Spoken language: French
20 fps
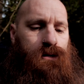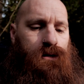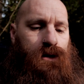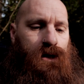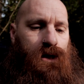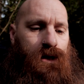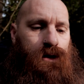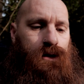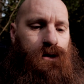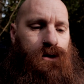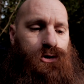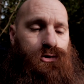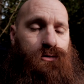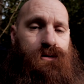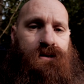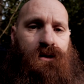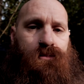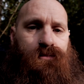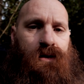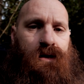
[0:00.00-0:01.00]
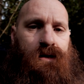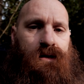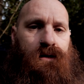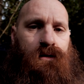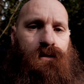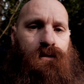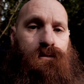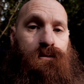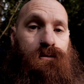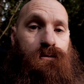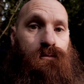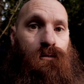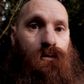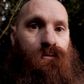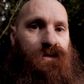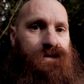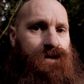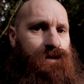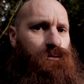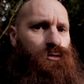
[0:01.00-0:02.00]
Et je ne sais pas ce que
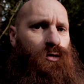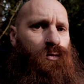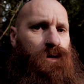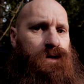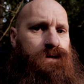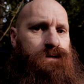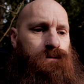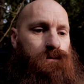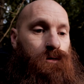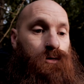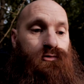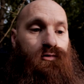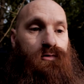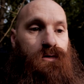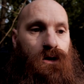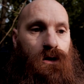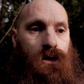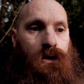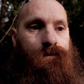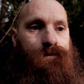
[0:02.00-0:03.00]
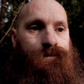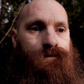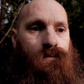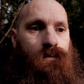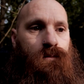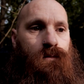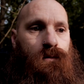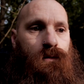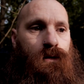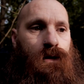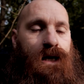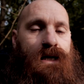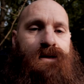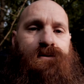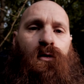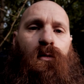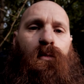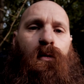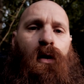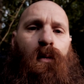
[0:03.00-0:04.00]
fait cette entreprise. En tout cas, elle
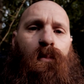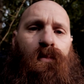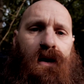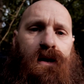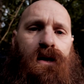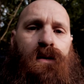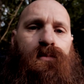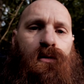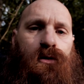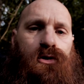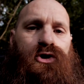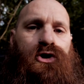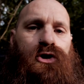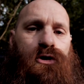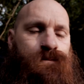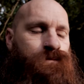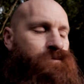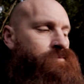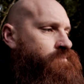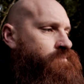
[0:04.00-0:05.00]
se reprend plein les poches.